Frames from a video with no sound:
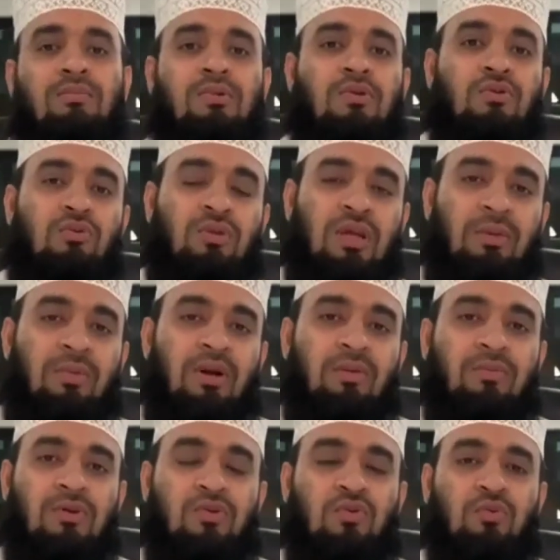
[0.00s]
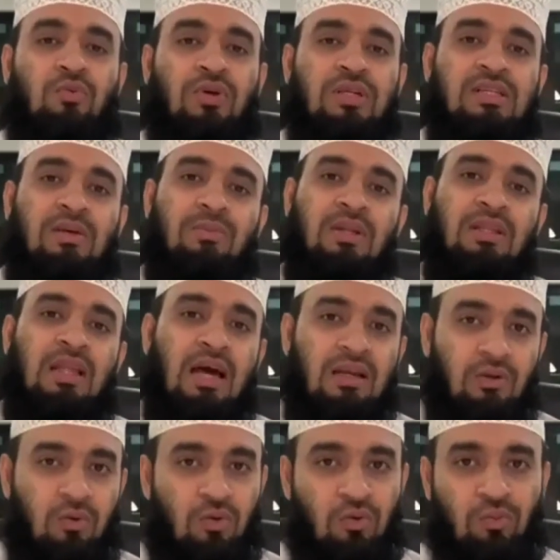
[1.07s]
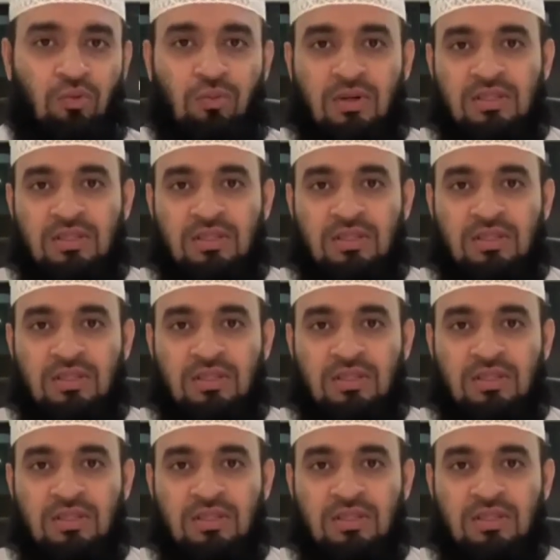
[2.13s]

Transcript: প্রিয় শুধু এবার আমরা শুনবো এই যে আমরা দান করব